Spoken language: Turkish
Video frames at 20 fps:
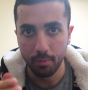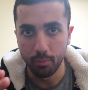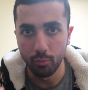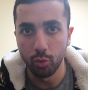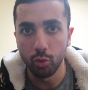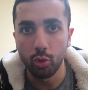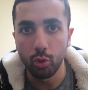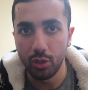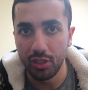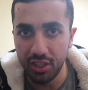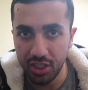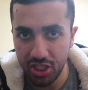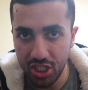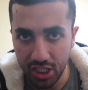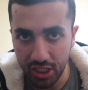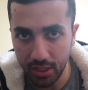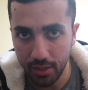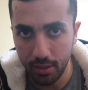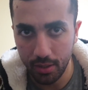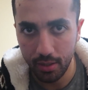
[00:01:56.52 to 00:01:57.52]
mutlu
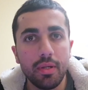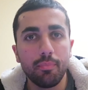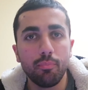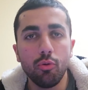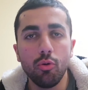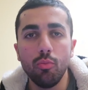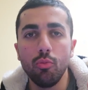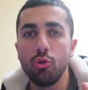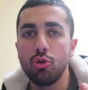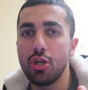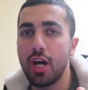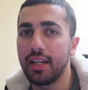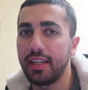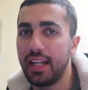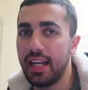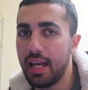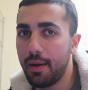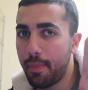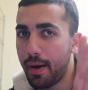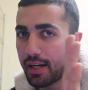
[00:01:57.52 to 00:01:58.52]
edecek. Şimdi bu
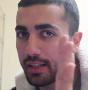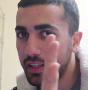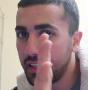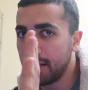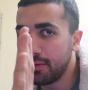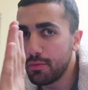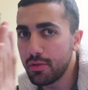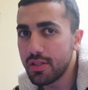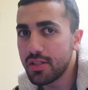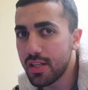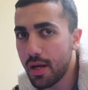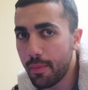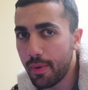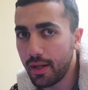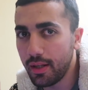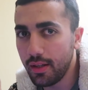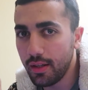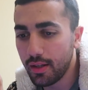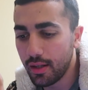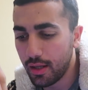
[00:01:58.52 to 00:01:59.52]
mücadeleye baktığımız
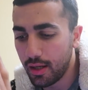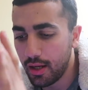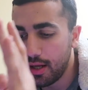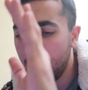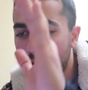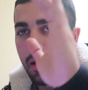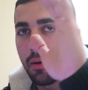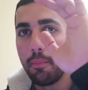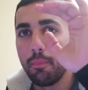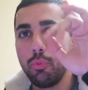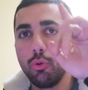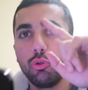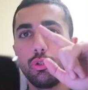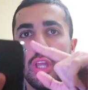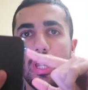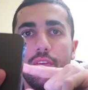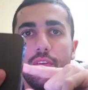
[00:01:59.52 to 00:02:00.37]
zaman bu